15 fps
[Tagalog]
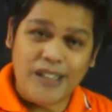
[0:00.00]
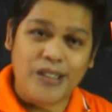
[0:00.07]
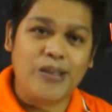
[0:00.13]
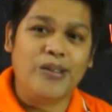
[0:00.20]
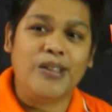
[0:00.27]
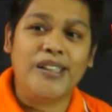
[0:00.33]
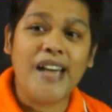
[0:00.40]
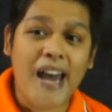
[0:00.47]
So,
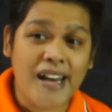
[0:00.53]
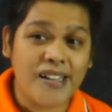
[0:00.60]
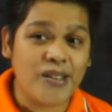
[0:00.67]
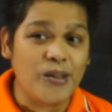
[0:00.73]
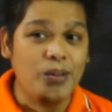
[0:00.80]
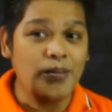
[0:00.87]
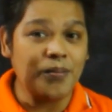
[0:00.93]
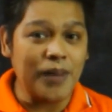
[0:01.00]
yan
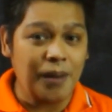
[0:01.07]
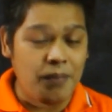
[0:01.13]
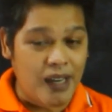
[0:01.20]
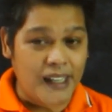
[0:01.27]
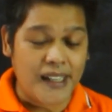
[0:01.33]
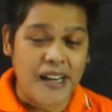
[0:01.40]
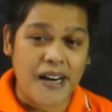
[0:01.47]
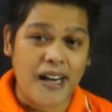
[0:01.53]
yung
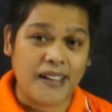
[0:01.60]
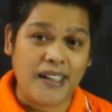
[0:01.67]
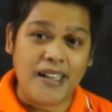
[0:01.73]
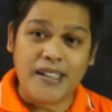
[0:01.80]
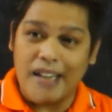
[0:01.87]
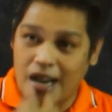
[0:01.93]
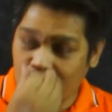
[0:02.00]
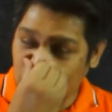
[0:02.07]
mapakita natin
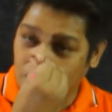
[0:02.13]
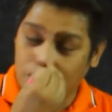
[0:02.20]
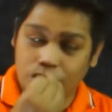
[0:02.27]
na ang